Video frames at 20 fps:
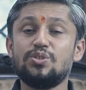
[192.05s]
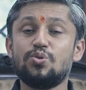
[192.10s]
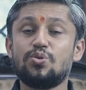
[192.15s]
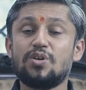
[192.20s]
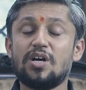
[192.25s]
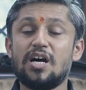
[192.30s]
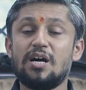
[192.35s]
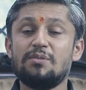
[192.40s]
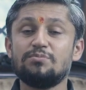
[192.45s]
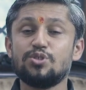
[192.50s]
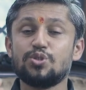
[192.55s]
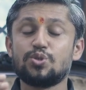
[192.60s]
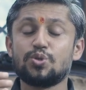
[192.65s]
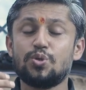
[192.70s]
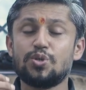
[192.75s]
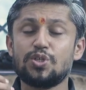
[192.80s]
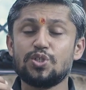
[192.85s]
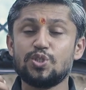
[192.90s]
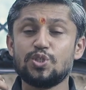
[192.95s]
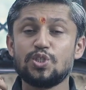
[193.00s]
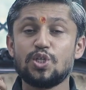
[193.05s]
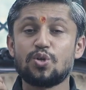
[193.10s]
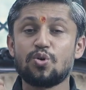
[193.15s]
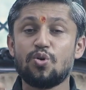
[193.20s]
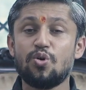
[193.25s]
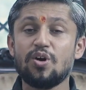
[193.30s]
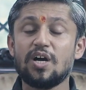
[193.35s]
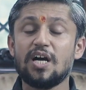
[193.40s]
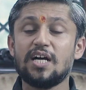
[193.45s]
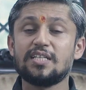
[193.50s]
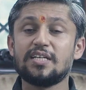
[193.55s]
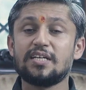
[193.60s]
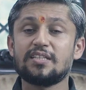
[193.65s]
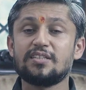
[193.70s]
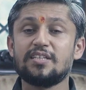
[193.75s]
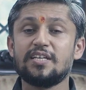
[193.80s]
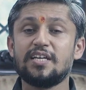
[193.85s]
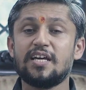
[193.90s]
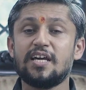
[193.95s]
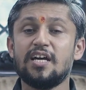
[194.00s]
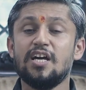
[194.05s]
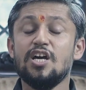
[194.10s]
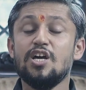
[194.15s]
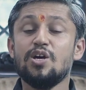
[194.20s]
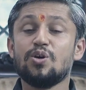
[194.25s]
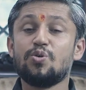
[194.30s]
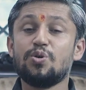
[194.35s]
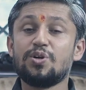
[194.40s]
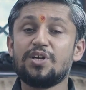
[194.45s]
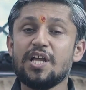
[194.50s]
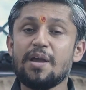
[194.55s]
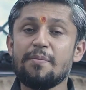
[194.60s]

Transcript: जुकाम जो छोटे छोटे रोग आ जाते हैं कोई